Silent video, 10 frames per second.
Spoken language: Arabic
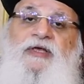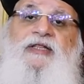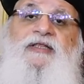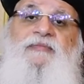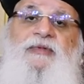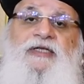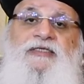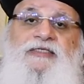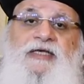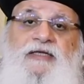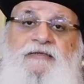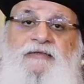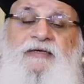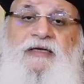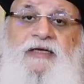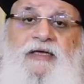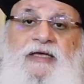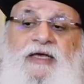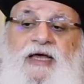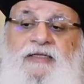جدا من الإنسان
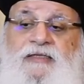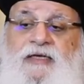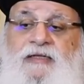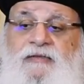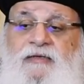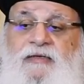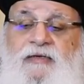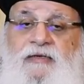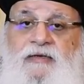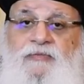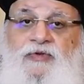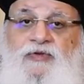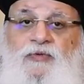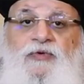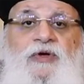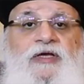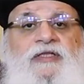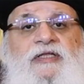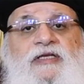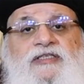حتى إن آه، بالنبوة
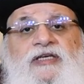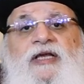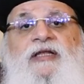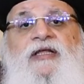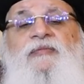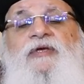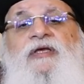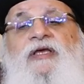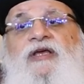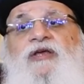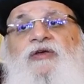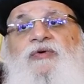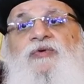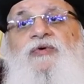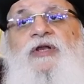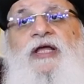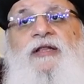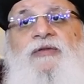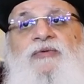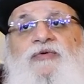أيضا أشياء النبي يقول
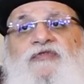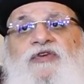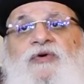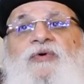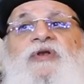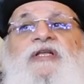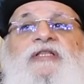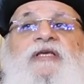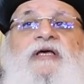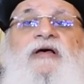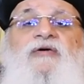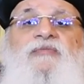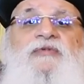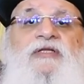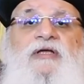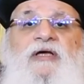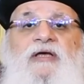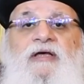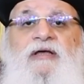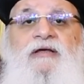لأنه في كل ضيقة هم
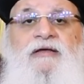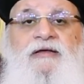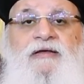تضايق